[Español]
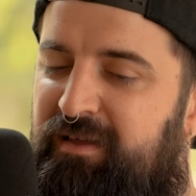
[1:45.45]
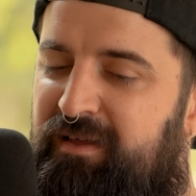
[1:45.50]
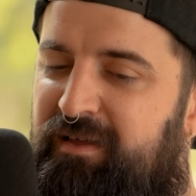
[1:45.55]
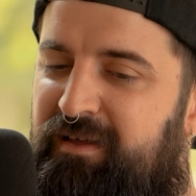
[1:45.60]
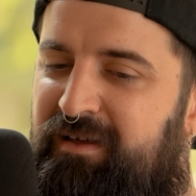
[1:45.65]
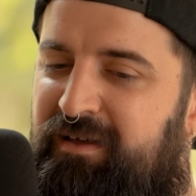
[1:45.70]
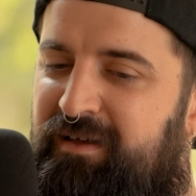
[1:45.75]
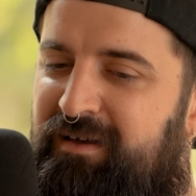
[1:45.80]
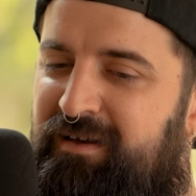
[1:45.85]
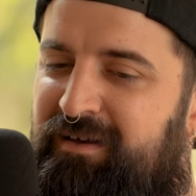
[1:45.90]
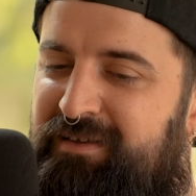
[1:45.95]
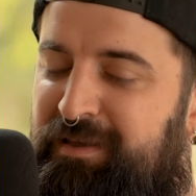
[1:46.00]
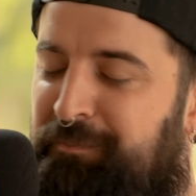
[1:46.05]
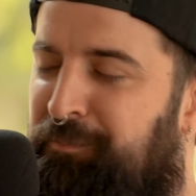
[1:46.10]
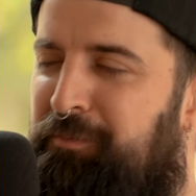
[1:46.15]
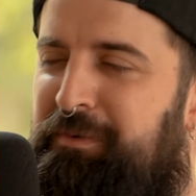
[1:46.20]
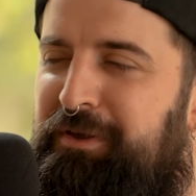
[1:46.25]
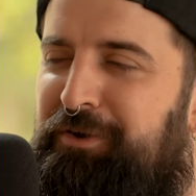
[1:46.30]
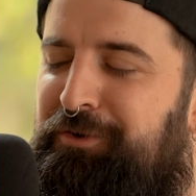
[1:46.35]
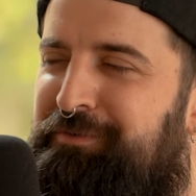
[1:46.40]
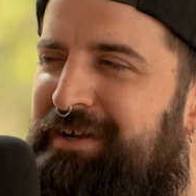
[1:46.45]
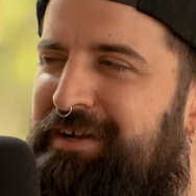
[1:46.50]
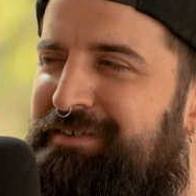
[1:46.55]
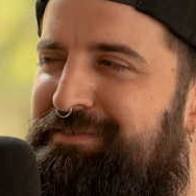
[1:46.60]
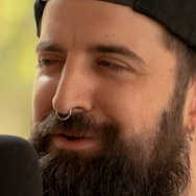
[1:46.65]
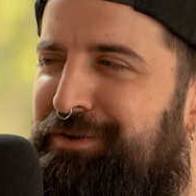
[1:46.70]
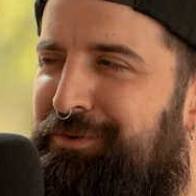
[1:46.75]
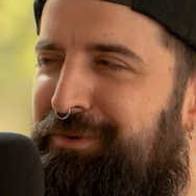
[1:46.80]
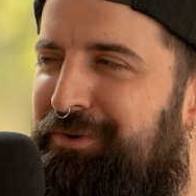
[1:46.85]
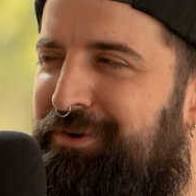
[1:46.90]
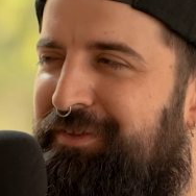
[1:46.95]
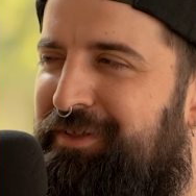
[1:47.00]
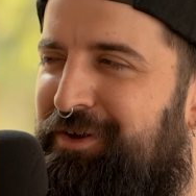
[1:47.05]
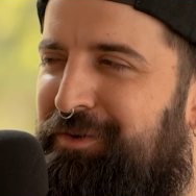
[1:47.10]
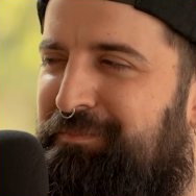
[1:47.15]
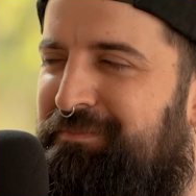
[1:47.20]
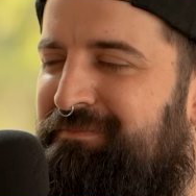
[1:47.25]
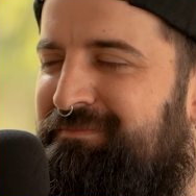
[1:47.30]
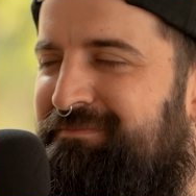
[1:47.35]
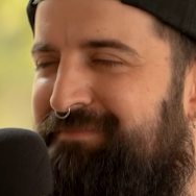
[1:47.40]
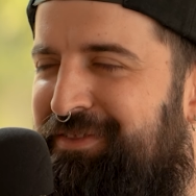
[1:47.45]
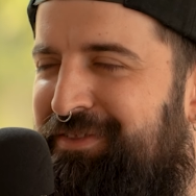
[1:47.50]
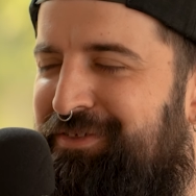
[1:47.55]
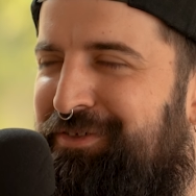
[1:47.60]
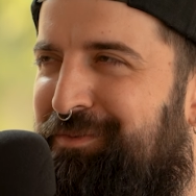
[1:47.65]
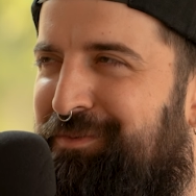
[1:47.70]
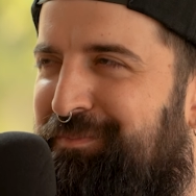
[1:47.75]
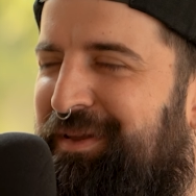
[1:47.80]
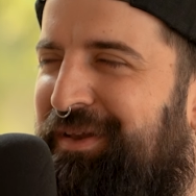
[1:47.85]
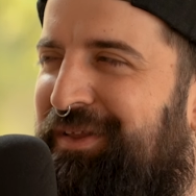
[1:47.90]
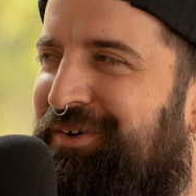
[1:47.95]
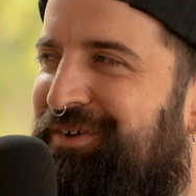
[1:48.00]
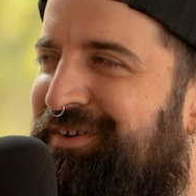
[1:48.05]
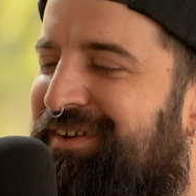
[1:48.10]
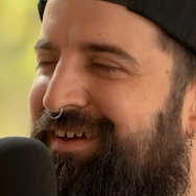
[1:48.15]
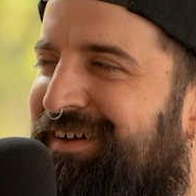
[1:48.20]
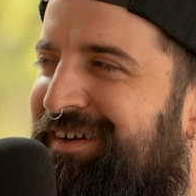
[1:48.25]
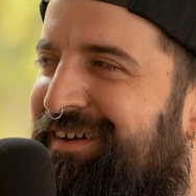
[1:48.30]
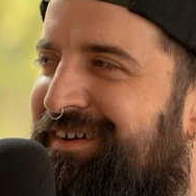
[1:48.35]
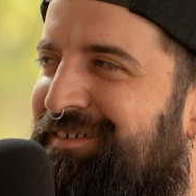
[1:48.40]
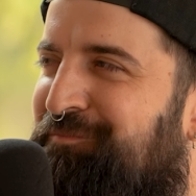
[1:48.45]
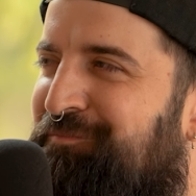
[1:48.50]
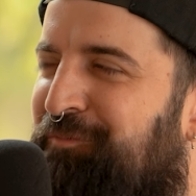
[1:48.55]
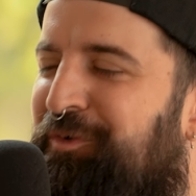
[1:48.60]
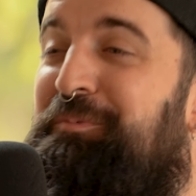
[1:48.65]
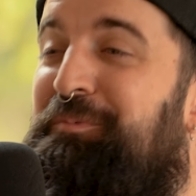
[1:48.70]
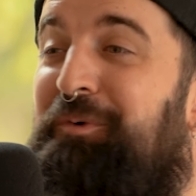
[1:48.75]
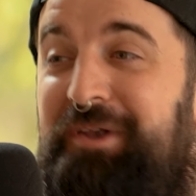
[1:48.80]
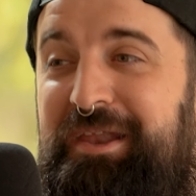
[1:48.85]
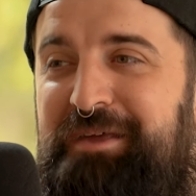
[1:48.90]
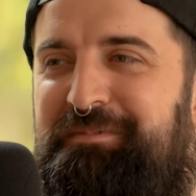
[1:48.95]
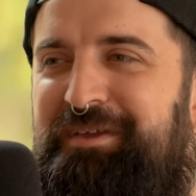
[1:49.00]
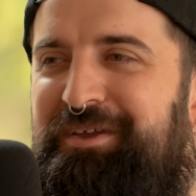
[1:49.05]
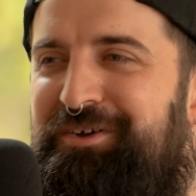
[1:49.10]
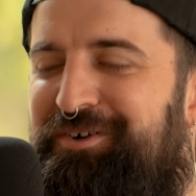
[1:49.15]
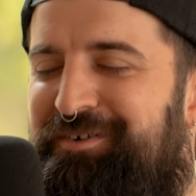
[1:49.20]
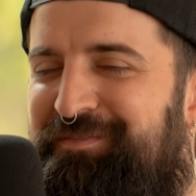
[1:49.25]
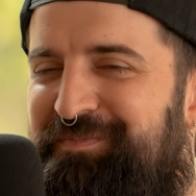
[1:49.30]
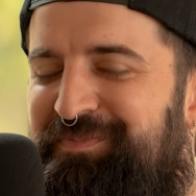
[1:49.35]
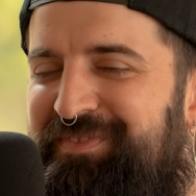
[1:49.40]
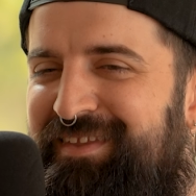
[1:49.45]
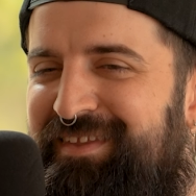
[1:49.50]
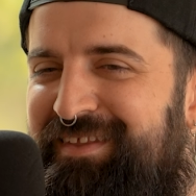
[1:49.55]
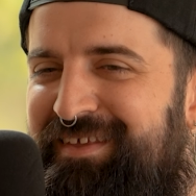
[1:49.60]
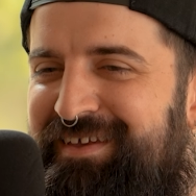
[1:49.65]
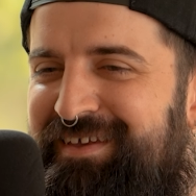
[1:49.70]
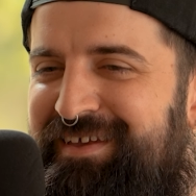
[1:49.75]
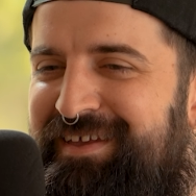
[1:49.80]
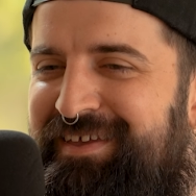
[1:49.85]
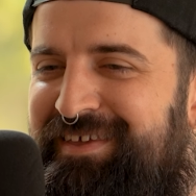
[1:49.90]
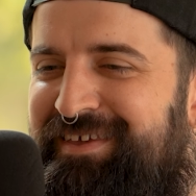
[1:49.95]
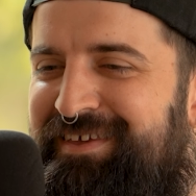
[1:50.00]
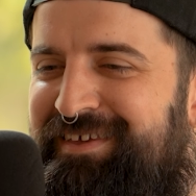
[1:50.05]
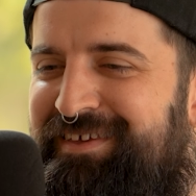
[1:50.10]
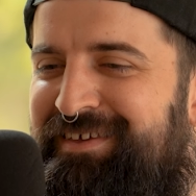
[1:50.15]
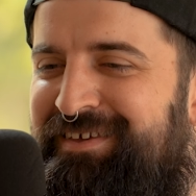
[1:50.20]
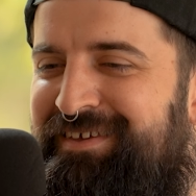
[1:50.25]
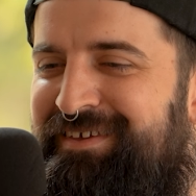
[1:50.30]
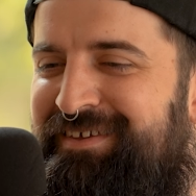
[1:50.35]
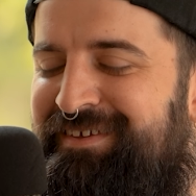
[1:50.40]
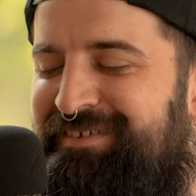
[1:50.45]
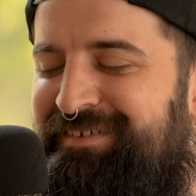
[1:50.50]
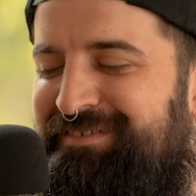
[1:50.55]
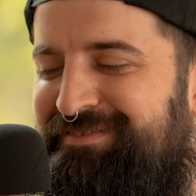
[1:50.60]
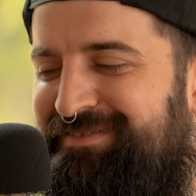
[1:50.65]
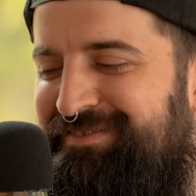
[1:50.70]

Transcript: eh, que publicó un artículo de, medio de opinión muy polémico y